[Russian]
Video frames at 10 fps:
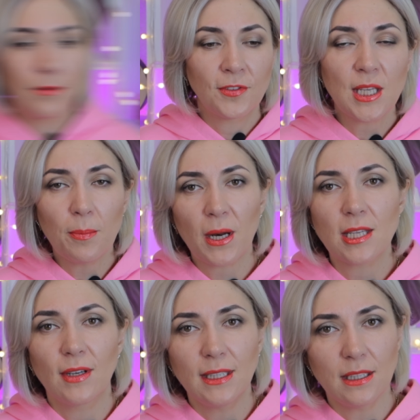Все
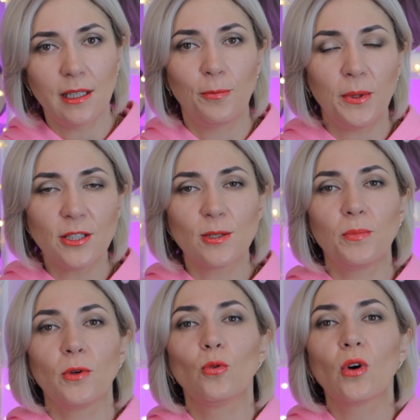производители, в
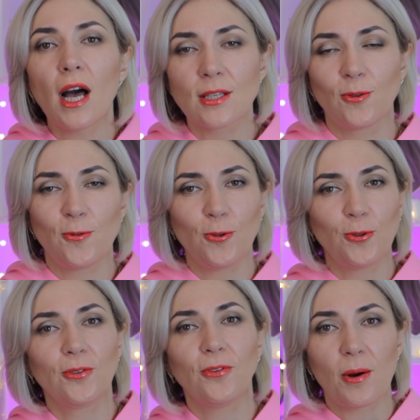принципе, указывают всю
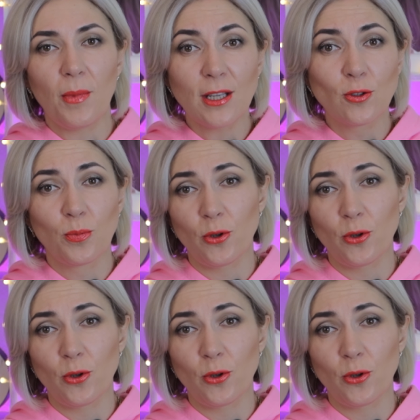эту информацию,